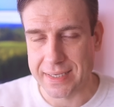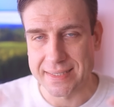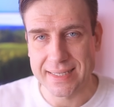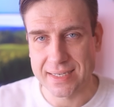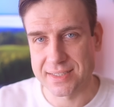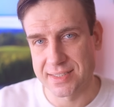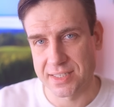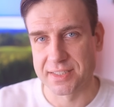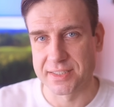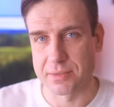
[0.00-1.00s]
контакт с
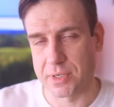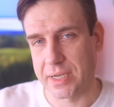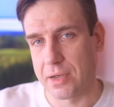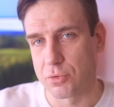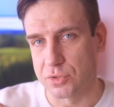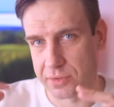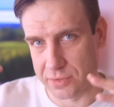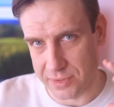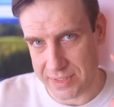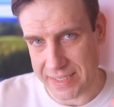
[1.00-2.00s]
нарциссом, какая вот,
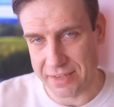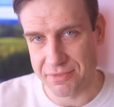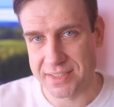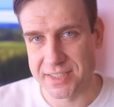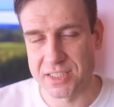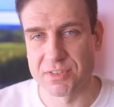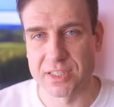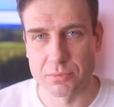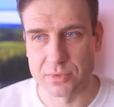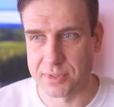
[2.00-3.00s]
э, какие фазы есть в
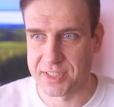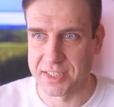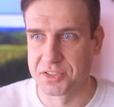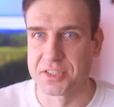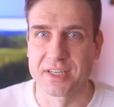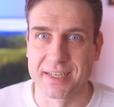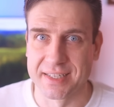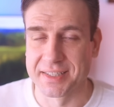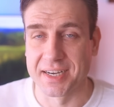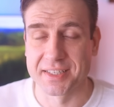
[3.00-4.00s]
этом, так сказать, цикле
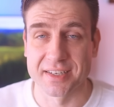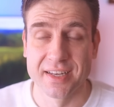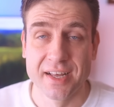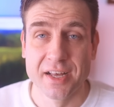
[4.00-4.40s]
контакта.